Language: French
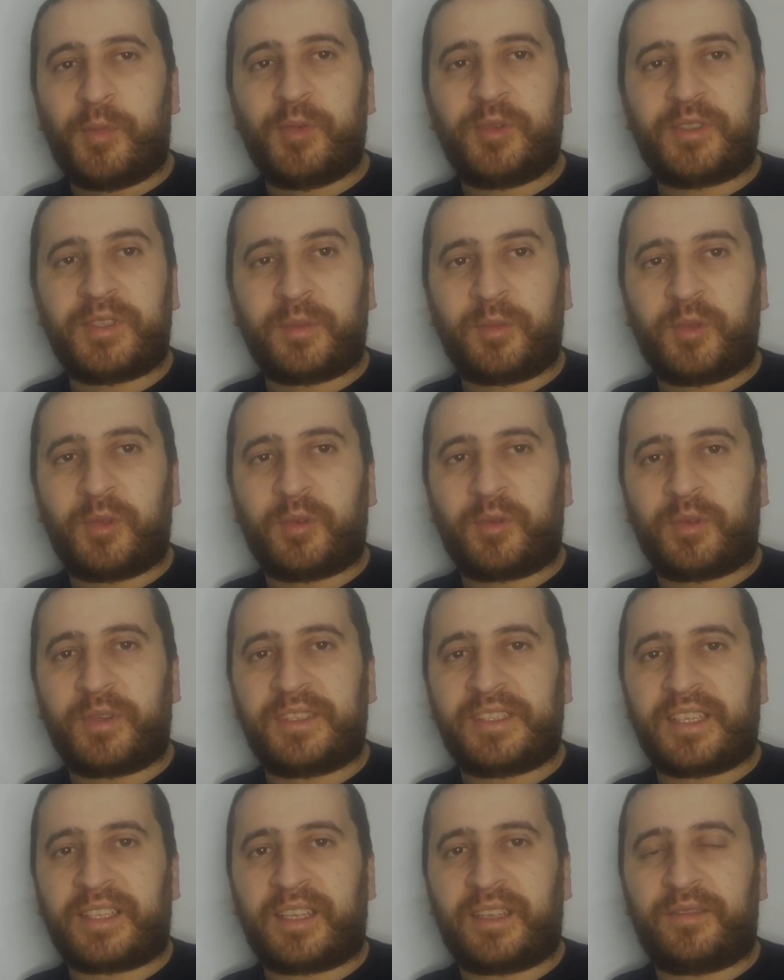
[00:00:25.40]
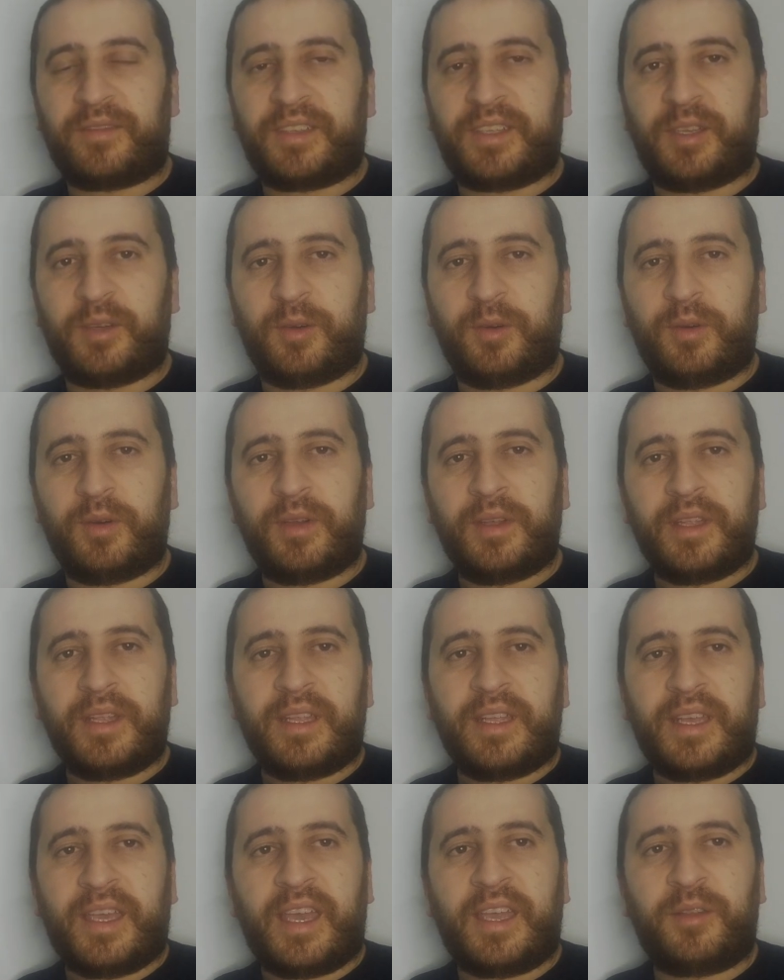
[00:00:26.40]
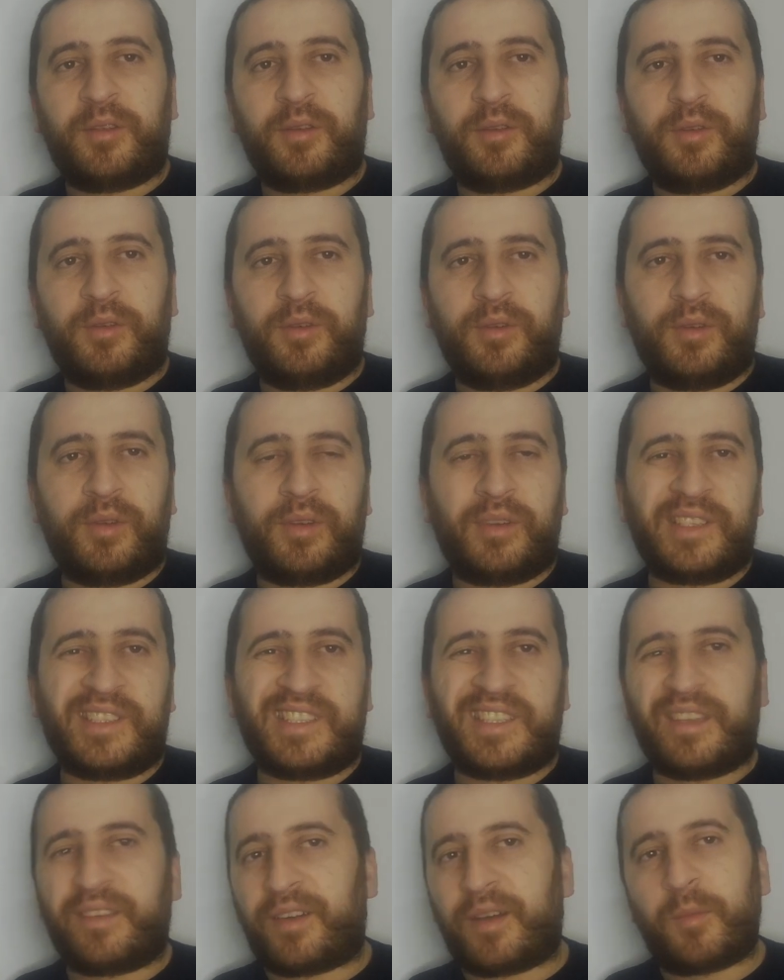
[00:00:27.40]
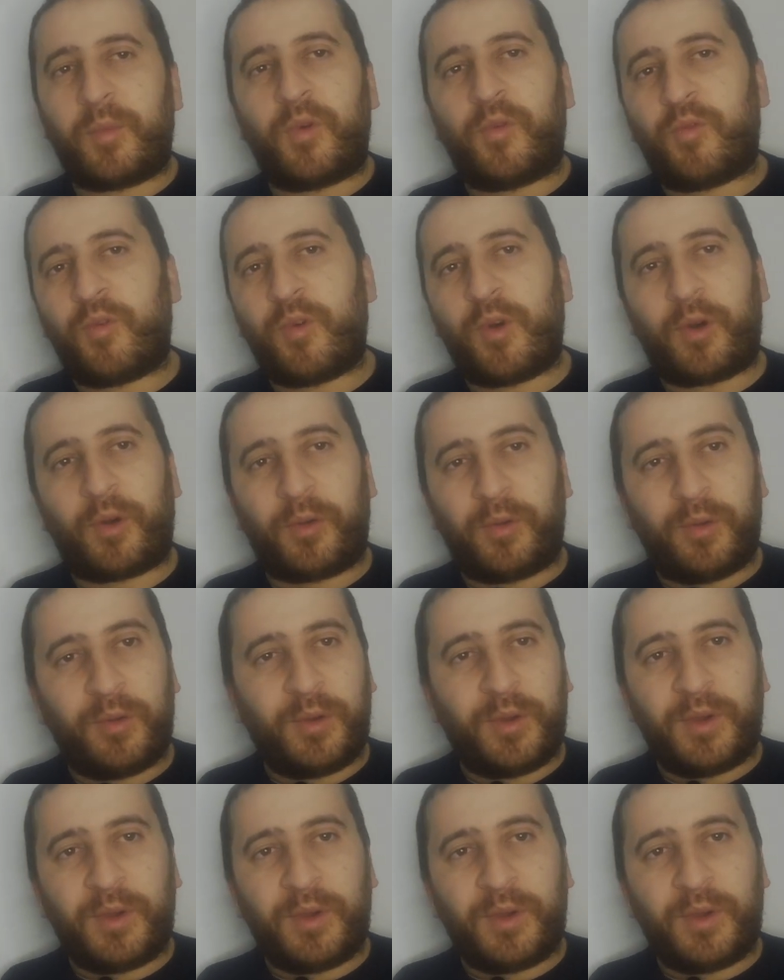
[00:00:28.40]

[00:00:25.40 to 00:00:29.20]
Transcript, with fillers: plus simple de tourner certaines vidéos. Et de deux, euh, c'était vraiment foireux.